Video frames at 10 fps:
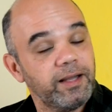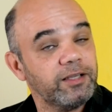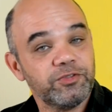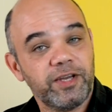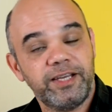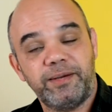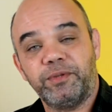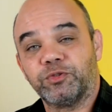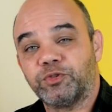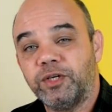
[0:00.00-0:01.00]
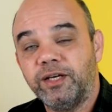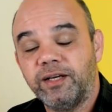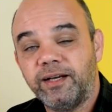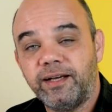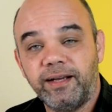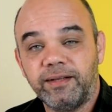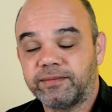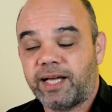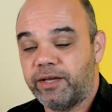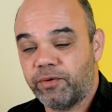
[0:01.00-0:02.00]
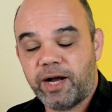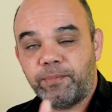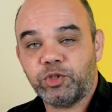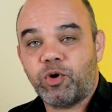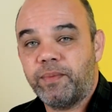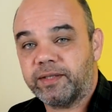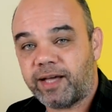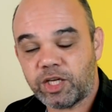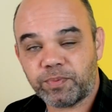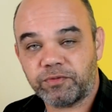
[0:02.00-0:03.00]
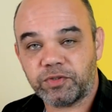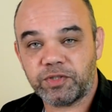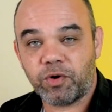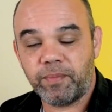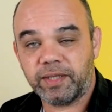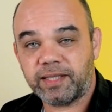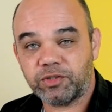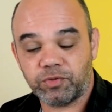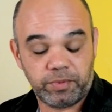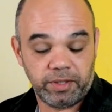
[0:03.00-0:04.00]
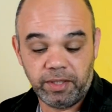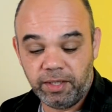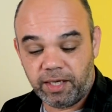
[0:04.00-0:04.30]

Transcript: é isso aí, amigos. É, tá aí o campo de comentários para você comentar sobre